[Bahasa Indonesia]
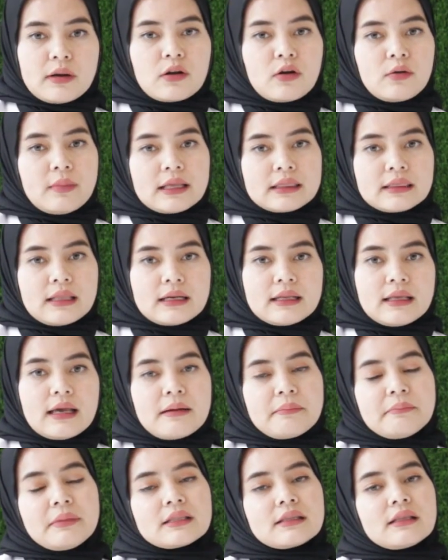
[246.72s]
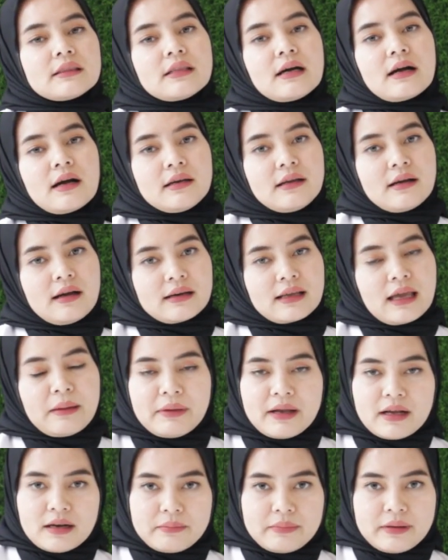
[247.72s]
obat-obatan yang bertentangan dengan
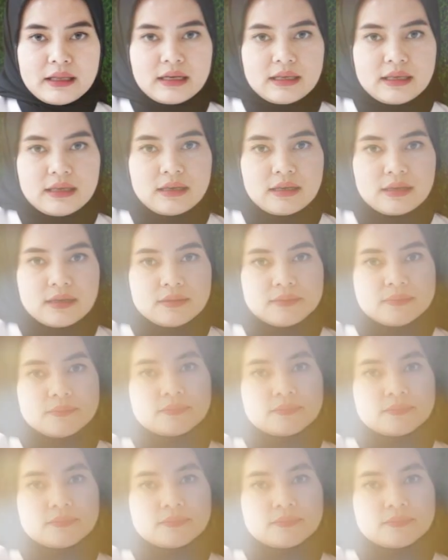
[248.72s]
chemical peeling.